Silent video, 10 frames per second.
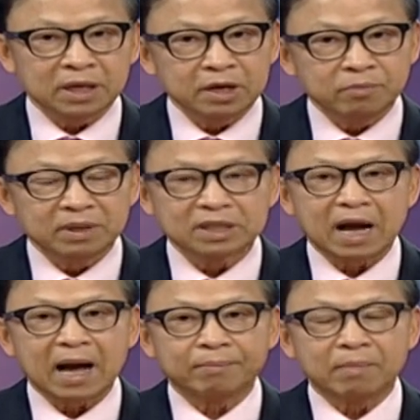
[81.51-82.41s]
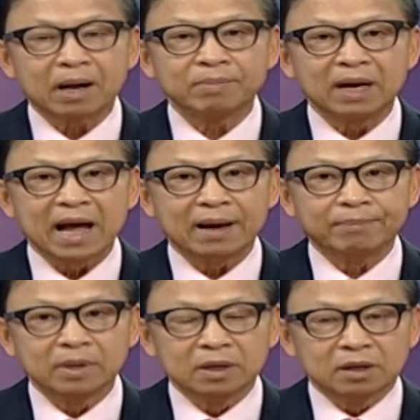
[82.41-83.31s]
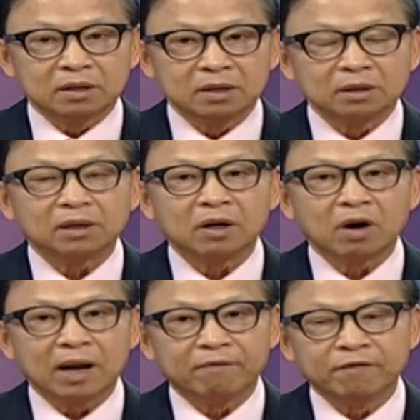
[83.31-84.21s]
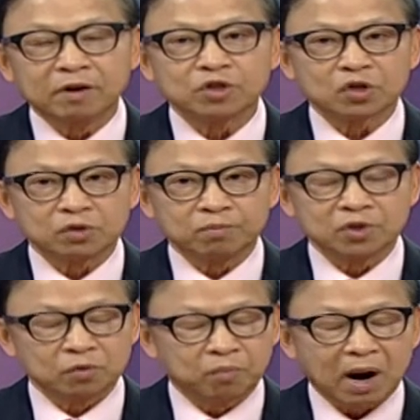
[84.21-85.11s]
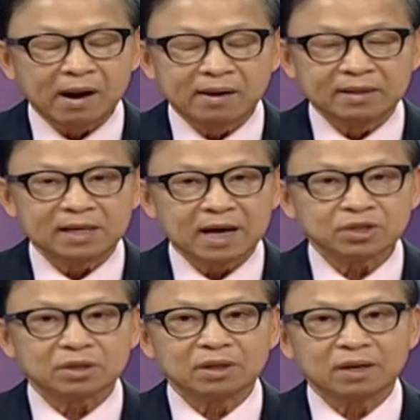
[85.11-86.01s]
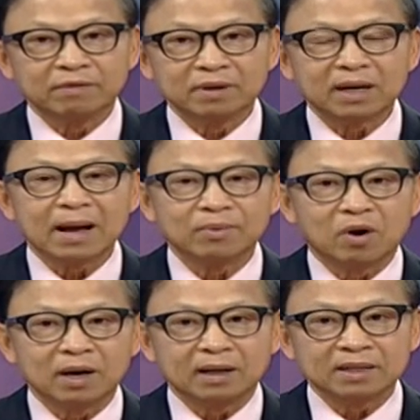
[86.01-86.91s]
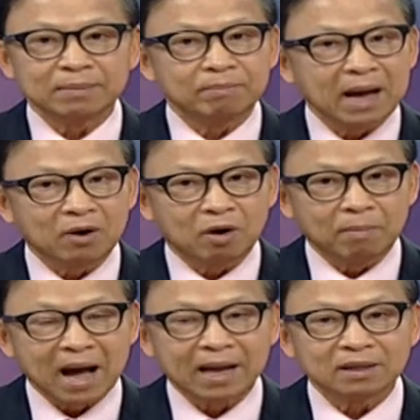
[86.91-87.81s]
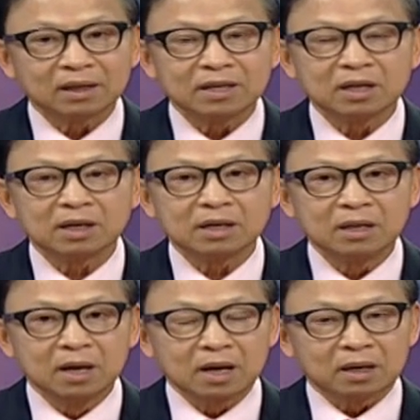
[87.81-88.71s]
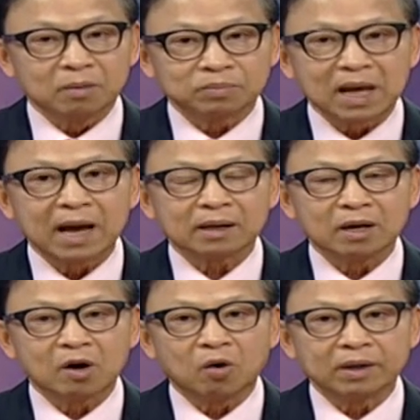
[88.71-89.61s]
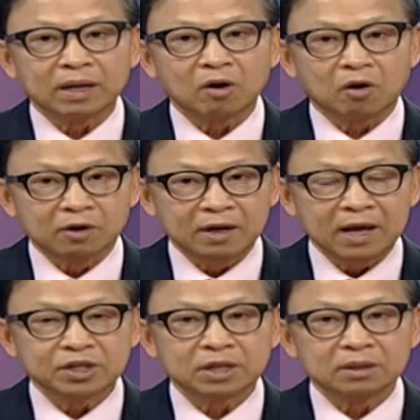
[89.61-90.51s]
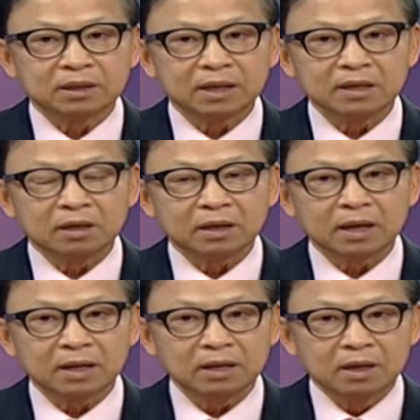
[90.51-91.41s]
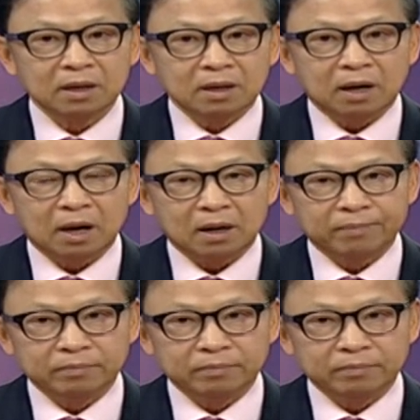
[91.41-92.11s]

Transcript: kêu mình ra bắt mình làm những cái gọi là field sobriety test tức là Việt Nam gọi là chim bay cò bay tức là những cái động tác để coi cái coordination cái những cái à,